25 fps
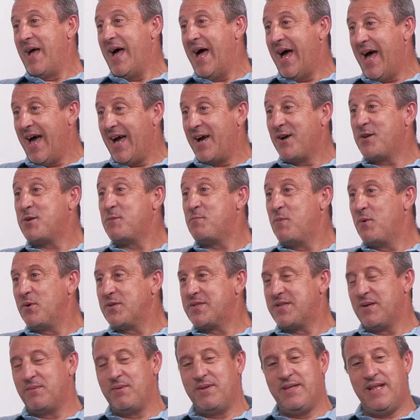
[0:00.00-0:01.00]
à
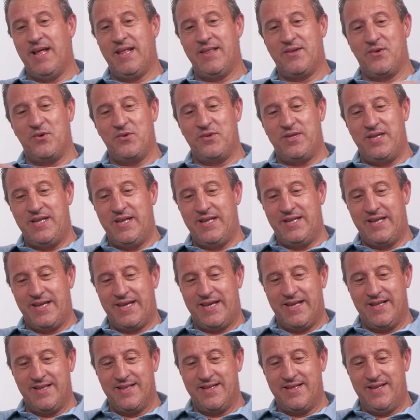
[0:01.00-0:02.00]
responsabilidade que eu tinha
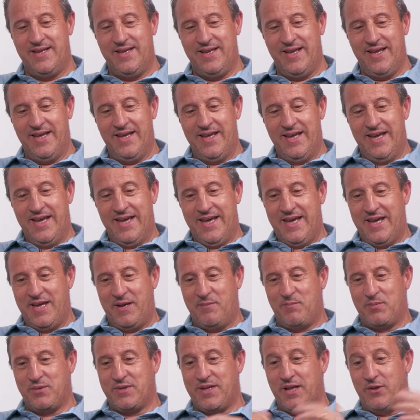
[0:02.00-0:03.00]
naquele dia
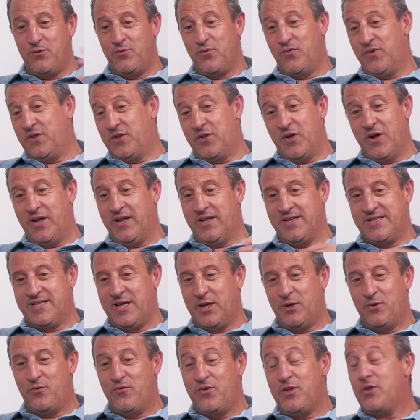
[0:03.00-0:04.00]
e, portanto, Vitória,
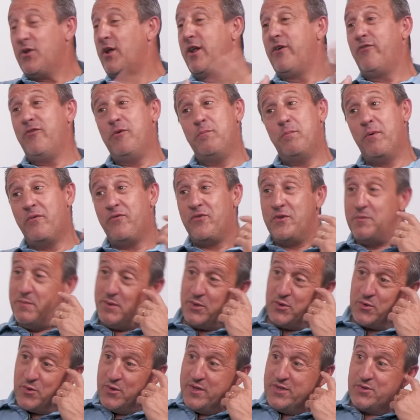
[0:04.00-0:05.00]
saí de Vitória e fui para
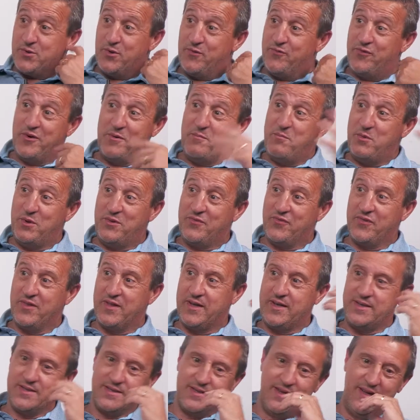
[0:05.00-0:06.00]
Fermentões, onde fui muito
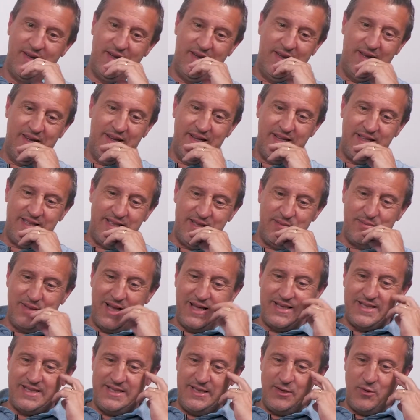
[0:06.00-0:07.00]
feliz. Estive
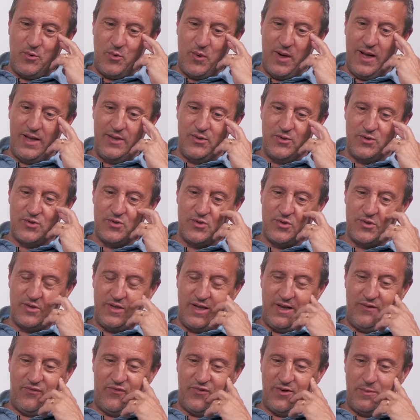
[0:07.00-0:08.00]
lá cinco anos
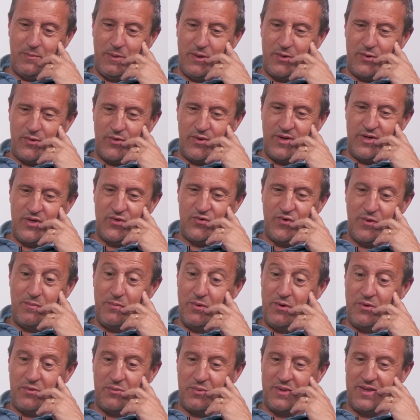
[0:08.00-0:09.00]
em Fermentões, fui
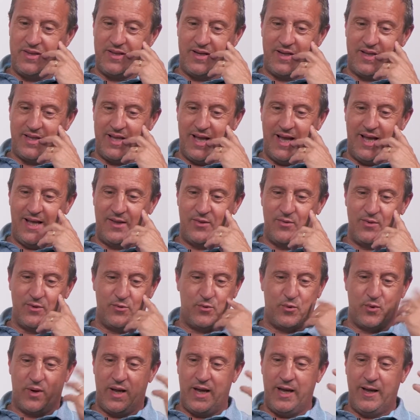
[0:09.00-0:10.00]
muito bem tratado,
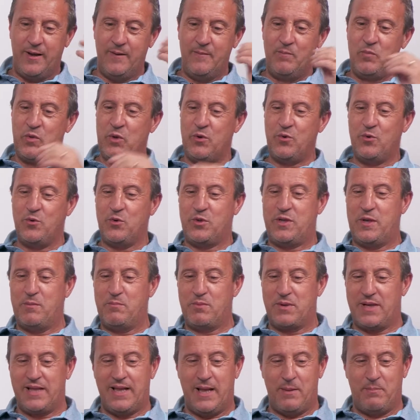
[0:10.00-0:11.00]
adorei o
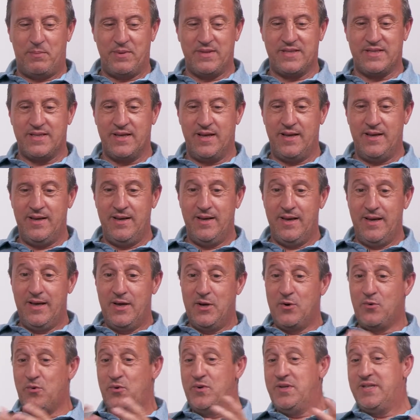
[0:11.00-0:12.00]
tempo que lá passei.
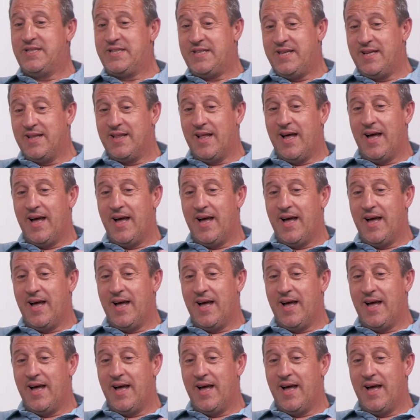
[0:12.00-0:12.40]
Conheci